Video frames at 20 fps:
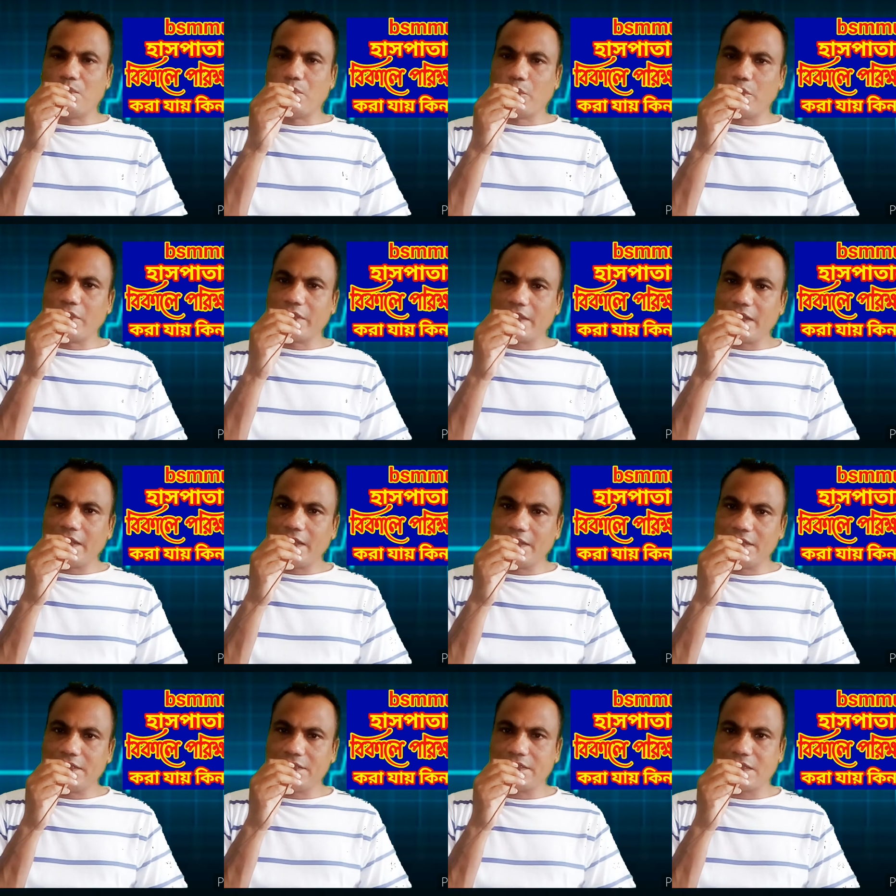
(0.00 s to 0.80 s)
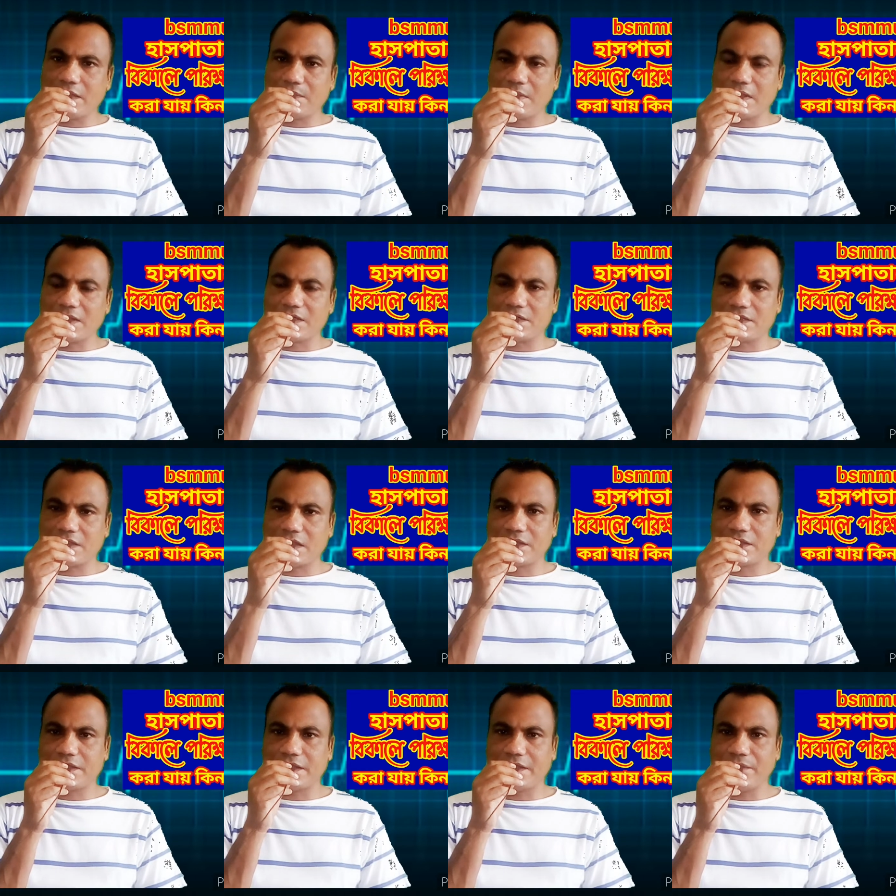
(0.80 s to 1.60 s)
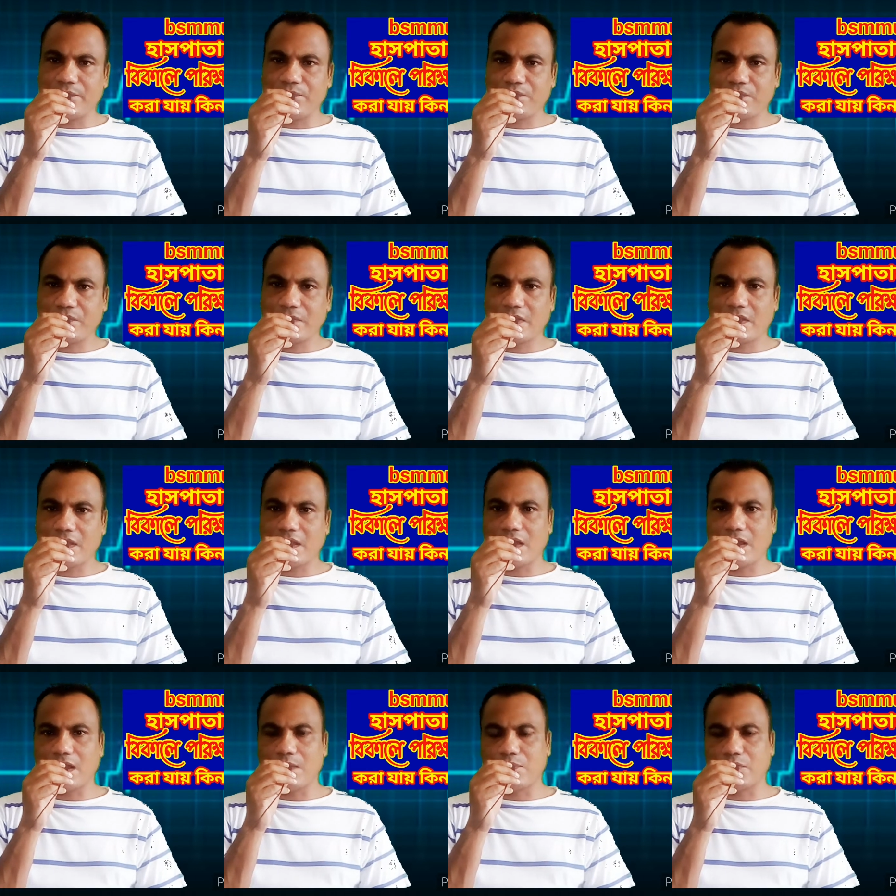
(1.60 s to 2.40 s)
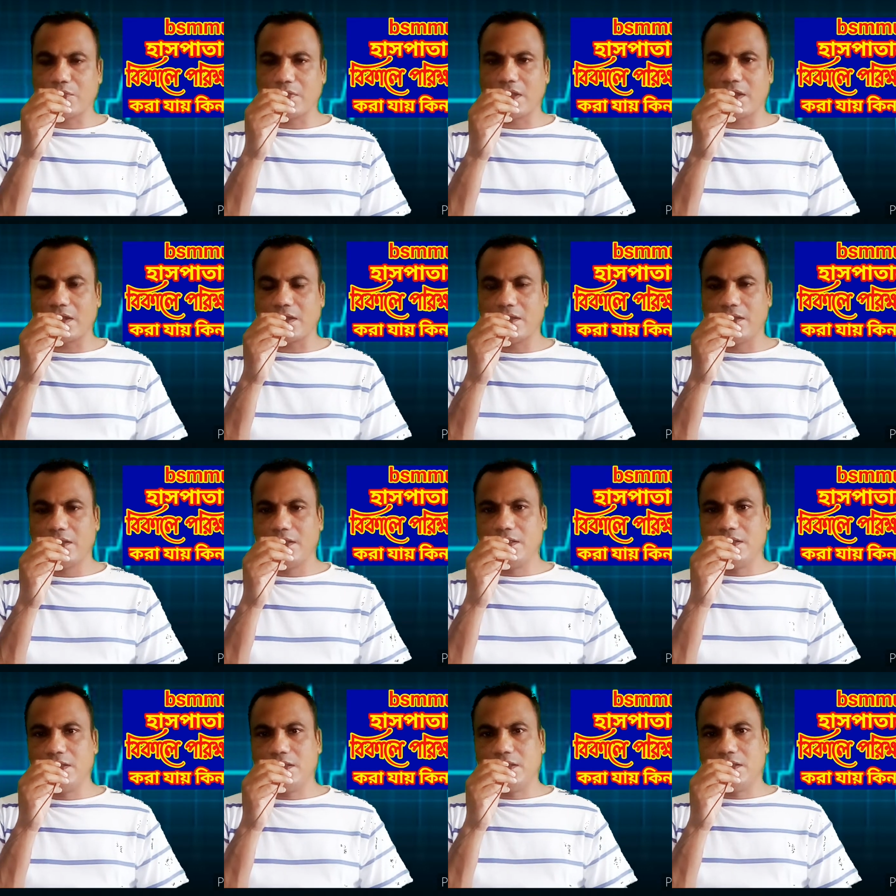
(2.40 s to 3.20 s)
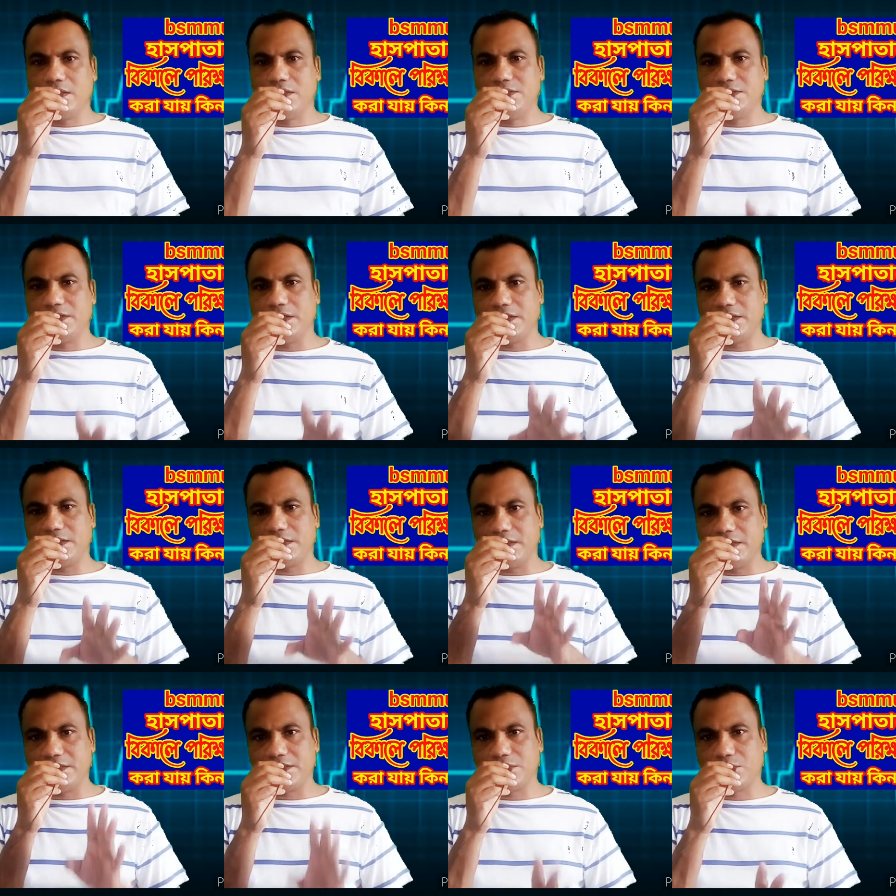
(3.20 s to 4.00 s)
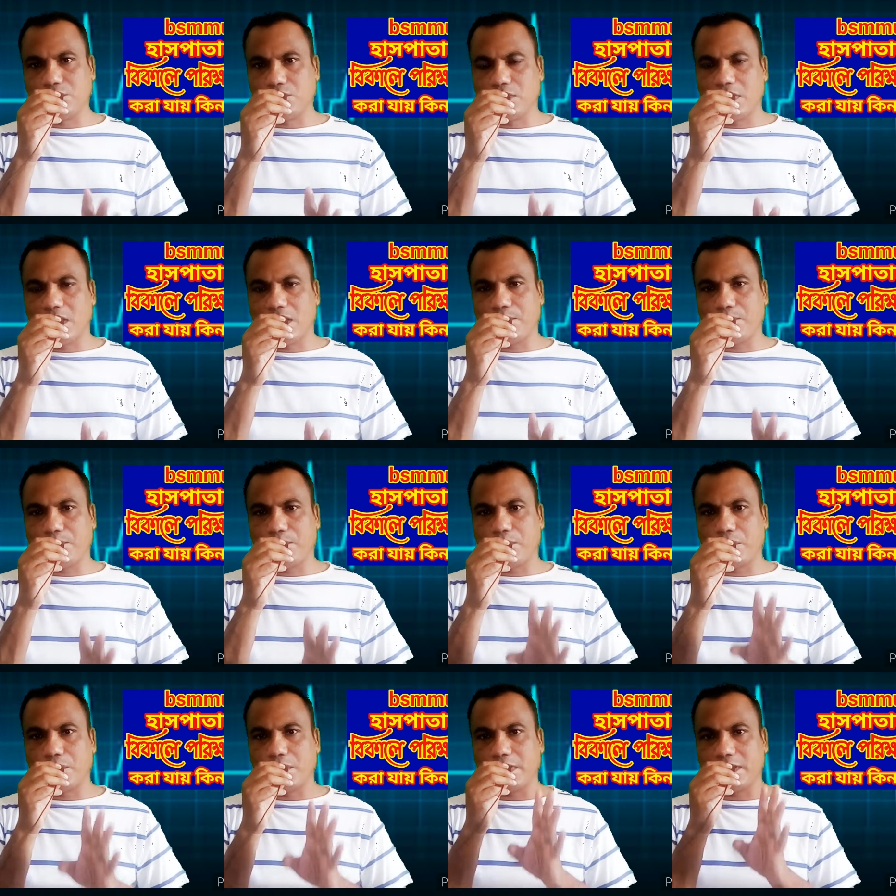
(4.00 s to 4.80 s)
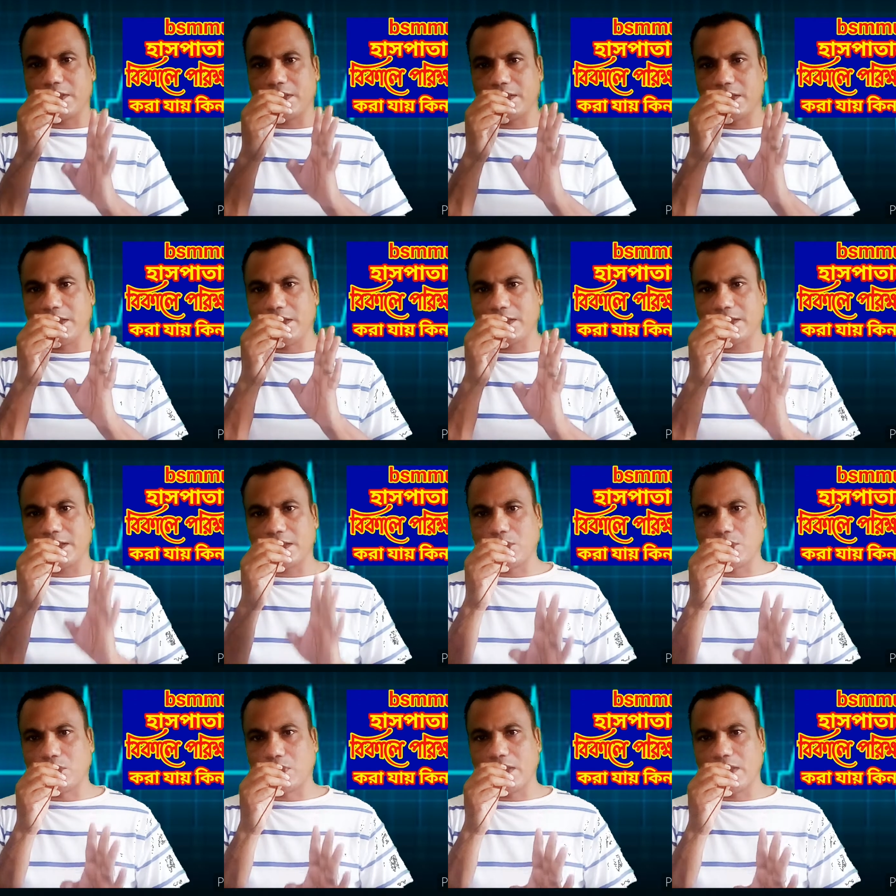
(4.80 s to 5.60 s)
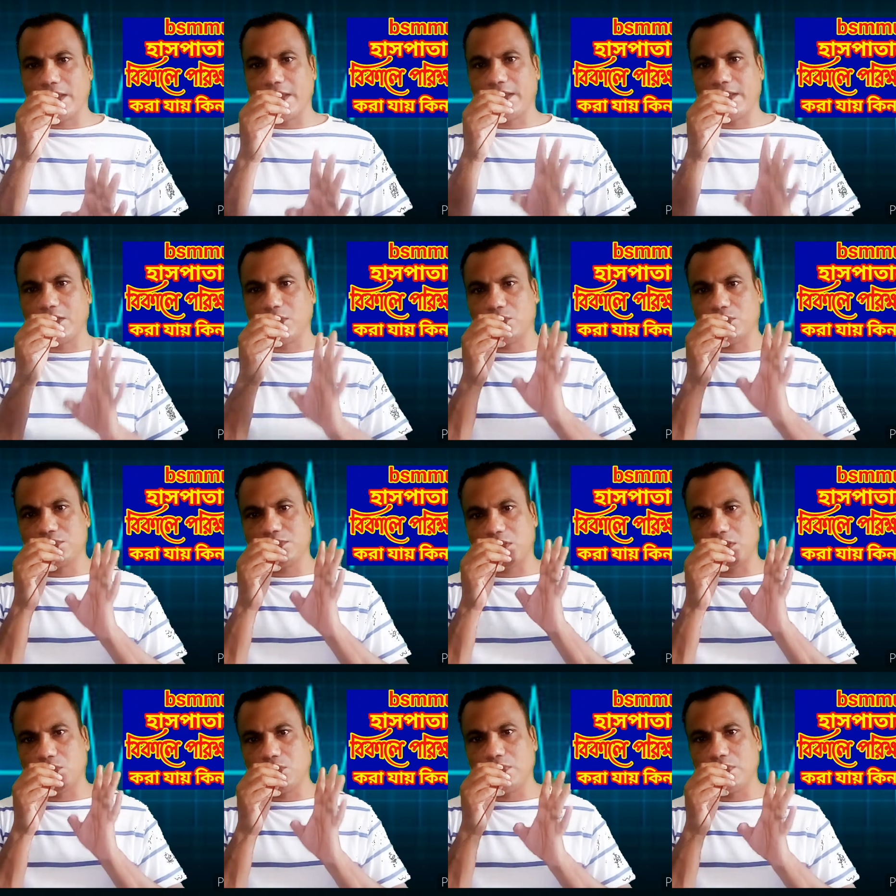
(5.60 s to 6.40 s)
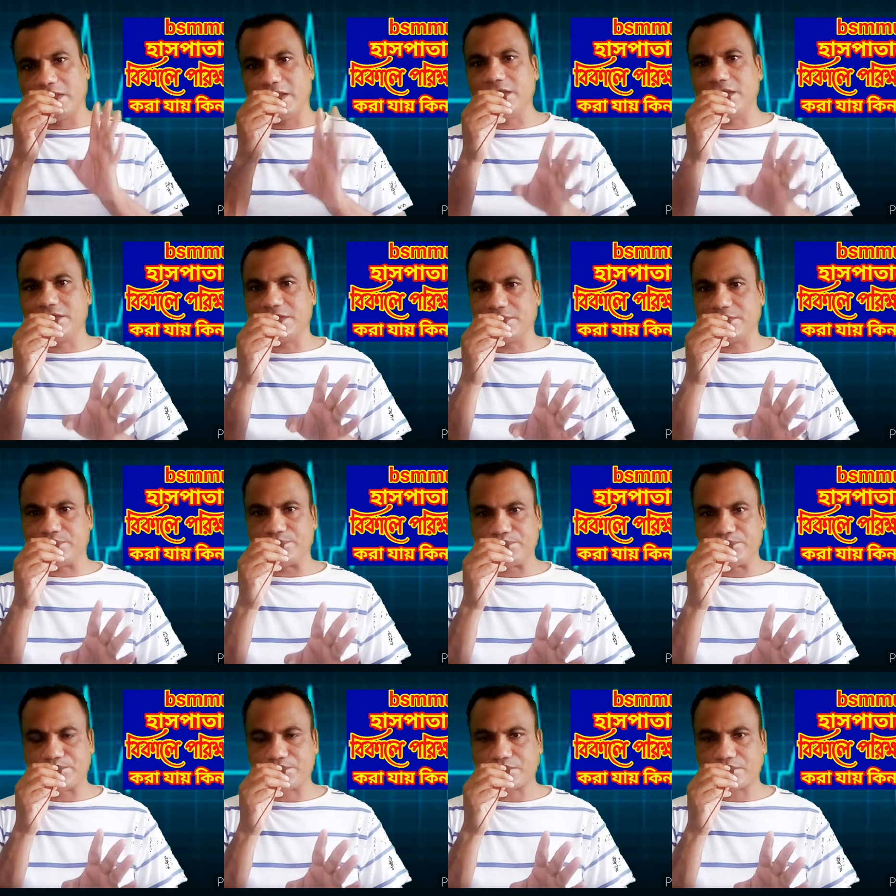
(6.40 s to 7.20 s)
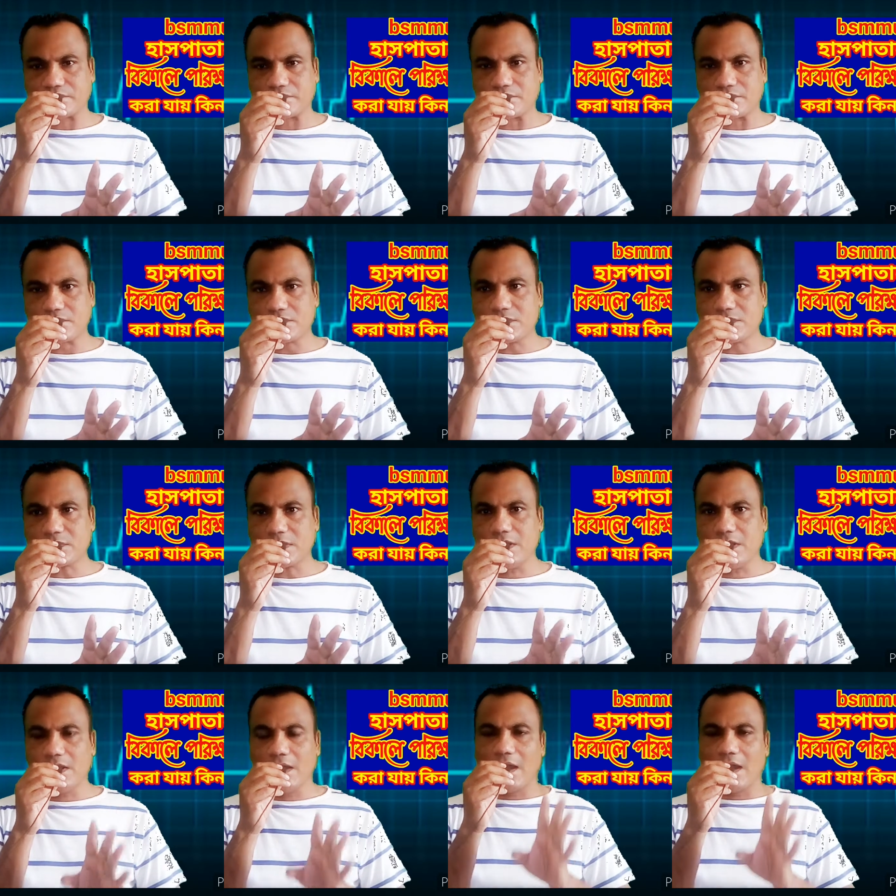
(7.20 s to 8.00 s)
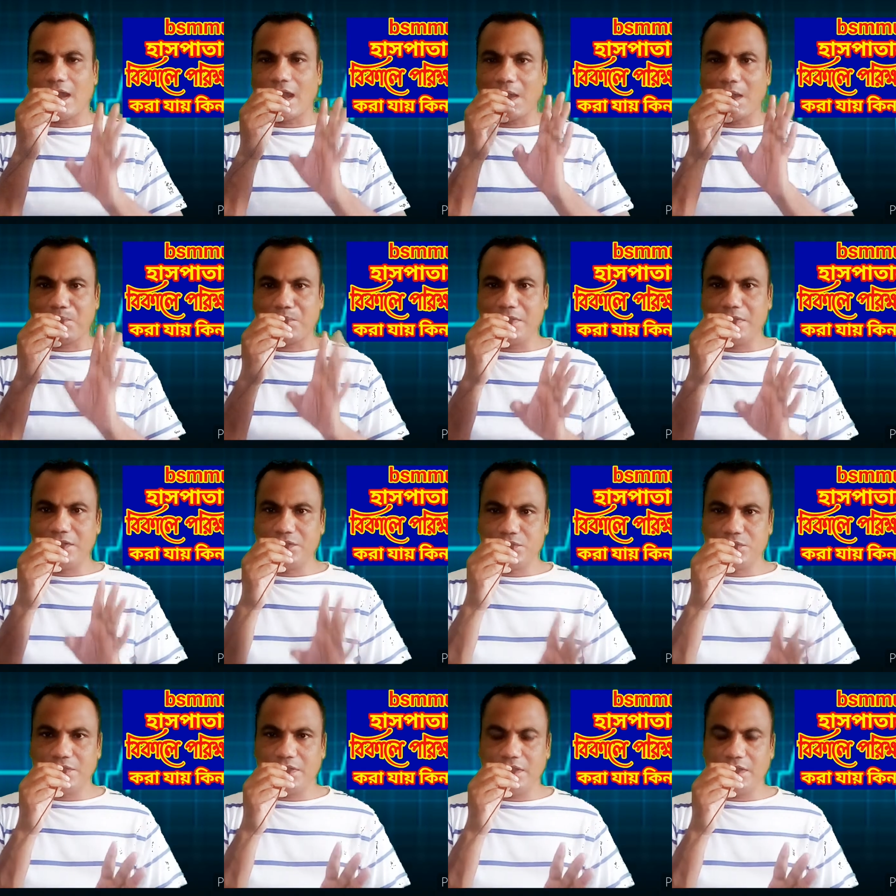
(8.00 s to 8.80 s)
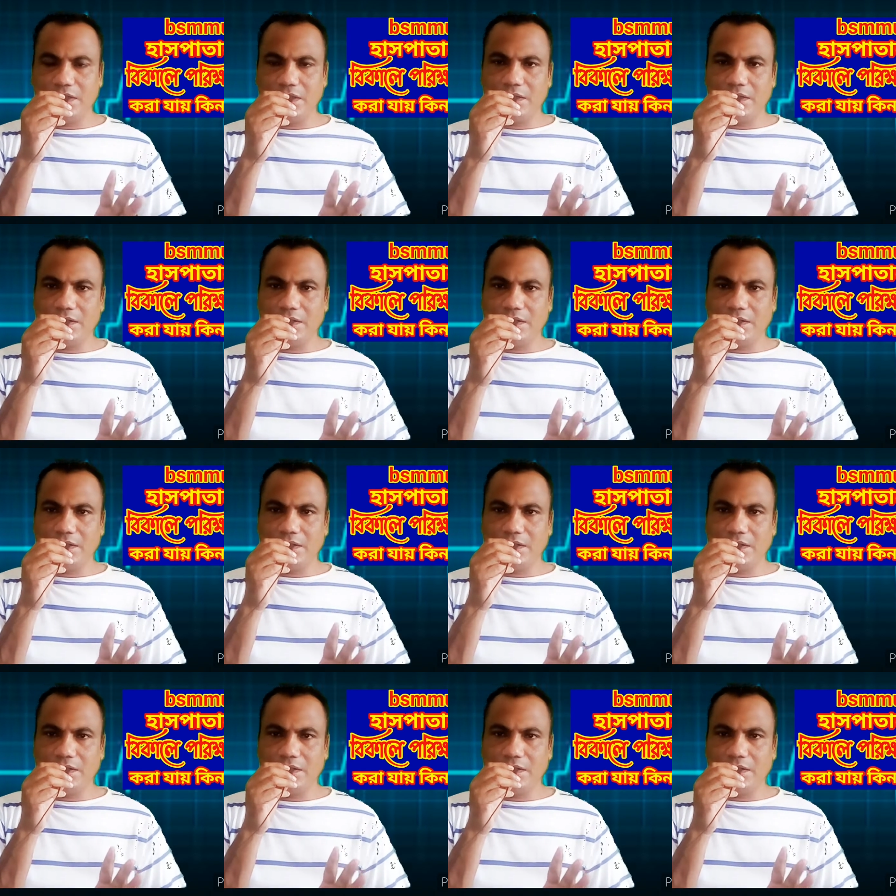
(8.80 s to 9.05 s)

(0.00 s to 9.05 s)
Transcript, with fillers: বৈকালীন সেবার সাথে আপনার যে টেস্টগুলা পরীক্ষা নিরীক্ষাগুলা এটাও চালু রেখেছে আপনি যদি